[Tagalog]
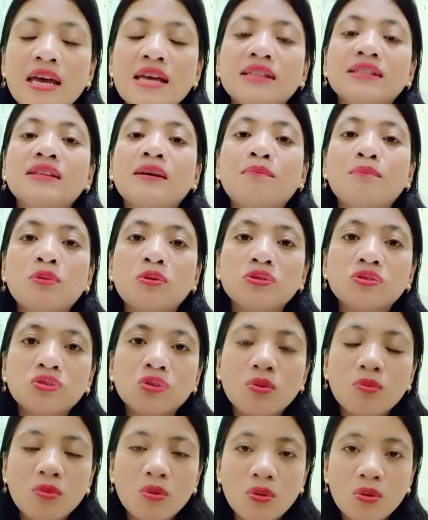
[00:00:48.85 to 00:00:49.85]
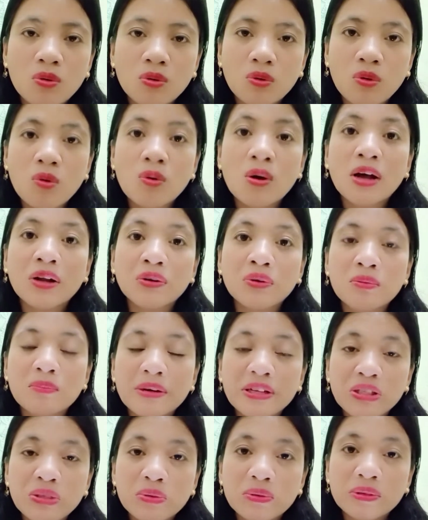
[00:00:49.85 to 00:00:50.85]
sa puso mo kung ano
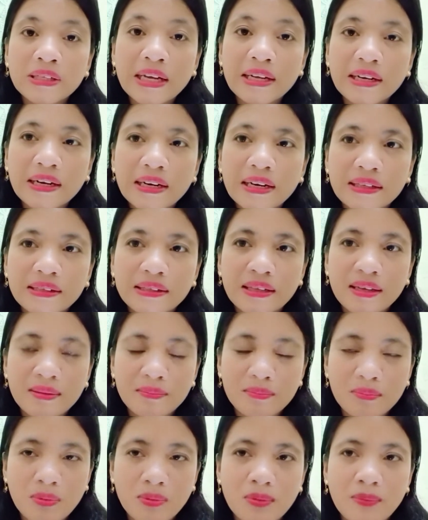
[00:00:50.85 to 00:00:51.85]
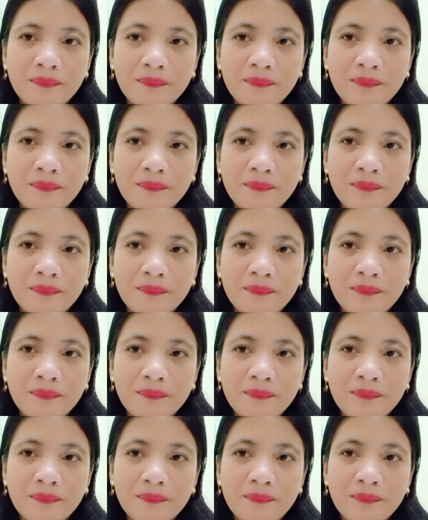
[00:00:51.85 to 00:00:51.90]
man yung nararating mo.